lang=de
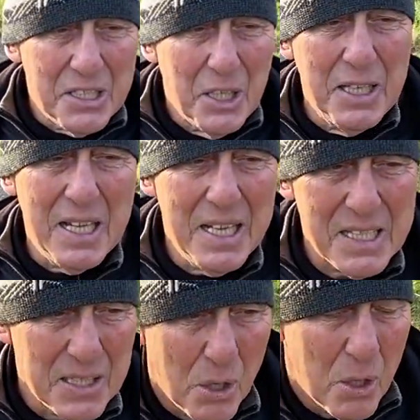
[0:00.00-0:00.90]
dritte ist
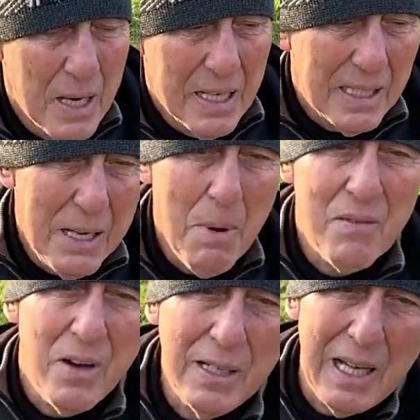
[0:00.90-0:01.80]
noch,
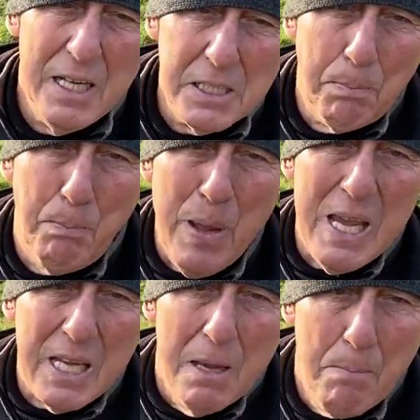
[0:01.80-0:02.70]
Klimawandel ist
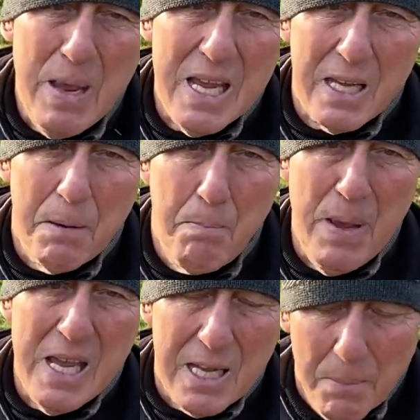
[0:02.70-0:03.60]
big, big,
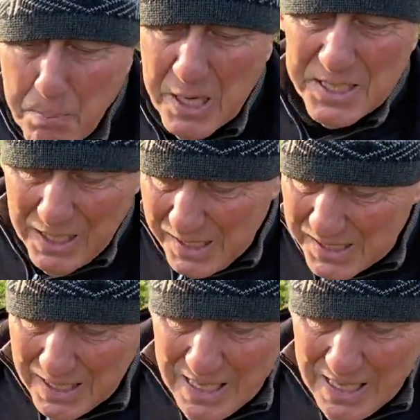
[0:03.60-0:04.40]
big business.